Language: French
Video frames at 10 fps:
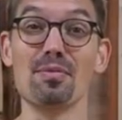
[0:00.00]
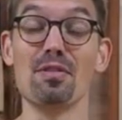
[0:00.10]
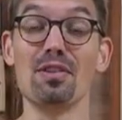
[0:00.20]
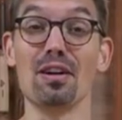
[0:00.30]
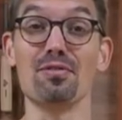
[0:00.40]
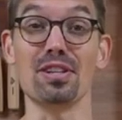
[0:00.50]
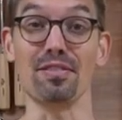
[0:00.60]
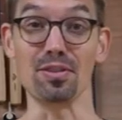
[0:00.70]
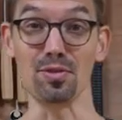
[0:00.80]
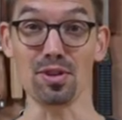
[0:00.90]
bien voilà, vous
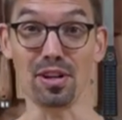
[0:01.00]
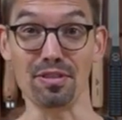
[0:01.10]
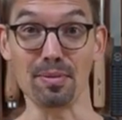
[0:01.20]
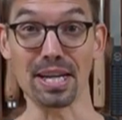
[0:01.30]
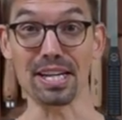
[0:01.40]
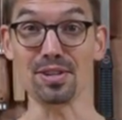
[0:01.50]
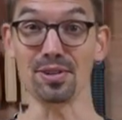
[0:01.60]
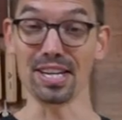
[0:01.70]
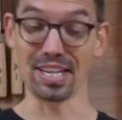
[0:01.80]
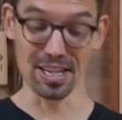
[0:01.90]
savez tout sur la fabrication
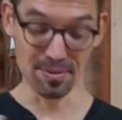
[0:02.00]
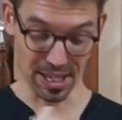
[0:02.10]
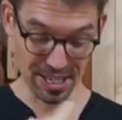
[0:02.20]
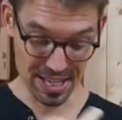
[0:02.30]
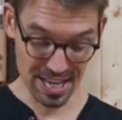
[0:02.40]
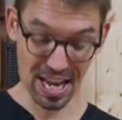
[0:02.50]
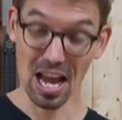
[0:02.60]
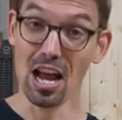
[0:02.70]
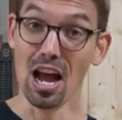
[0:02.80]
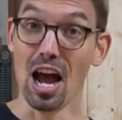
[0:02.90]
d'équilibris.
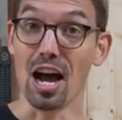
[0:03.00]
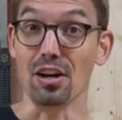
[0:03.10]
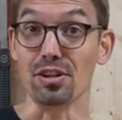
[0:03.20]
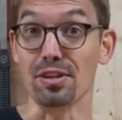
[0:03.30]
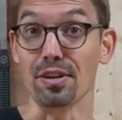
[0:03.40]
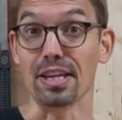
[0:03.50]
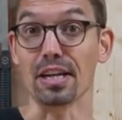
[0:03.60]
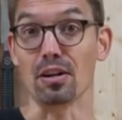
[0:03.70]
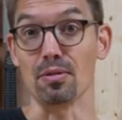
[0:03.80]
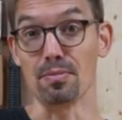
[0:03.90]
Alors c'est vrai qu'il
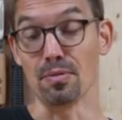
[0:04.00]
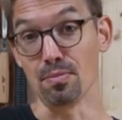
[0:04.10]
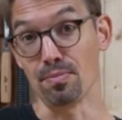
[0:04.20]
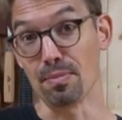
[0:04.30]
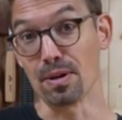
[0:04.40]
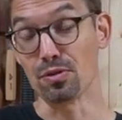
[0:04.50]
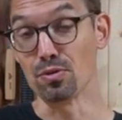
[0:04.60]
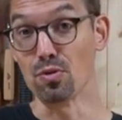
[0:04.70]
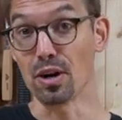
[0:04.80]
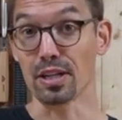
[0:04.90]
y a quand même pas mal de
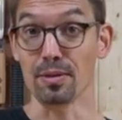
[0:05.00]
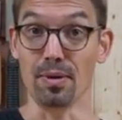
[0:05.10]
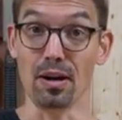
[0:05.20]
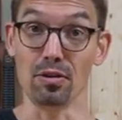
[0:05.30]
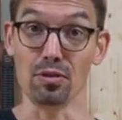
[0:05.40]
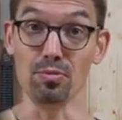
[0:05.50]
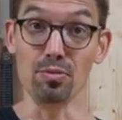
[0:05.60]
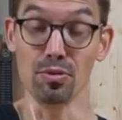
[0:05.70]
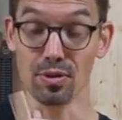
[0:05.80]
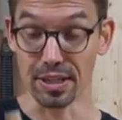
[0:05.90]
bois qui part en
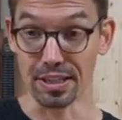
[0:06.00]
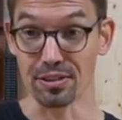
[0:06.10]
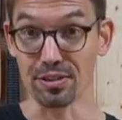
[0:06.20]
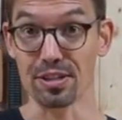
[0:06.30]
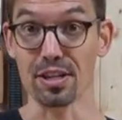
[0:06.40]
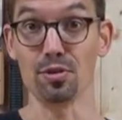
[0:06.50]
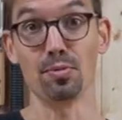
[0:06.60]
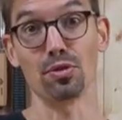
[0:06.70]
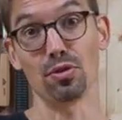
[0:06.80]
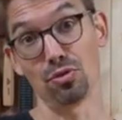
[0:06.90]
copeaux et que ça
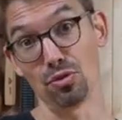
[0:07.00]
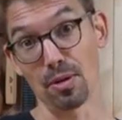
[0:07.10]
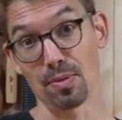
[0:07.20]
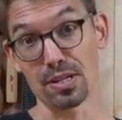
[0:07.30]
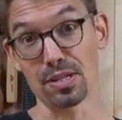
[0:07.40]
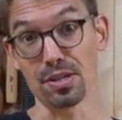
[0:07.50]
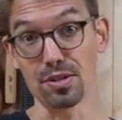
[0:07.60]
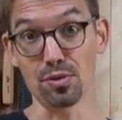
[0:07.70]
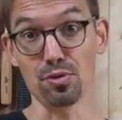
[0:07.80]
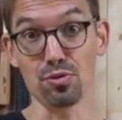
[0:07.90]
demande de la
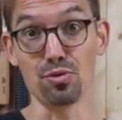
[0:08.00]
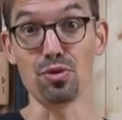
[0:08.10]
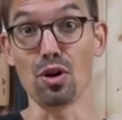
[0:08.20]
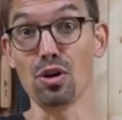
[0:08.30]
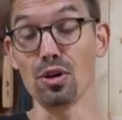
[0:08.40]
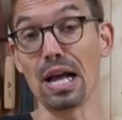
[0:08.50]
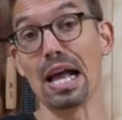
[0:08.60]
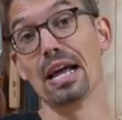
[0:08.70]
précision, du temps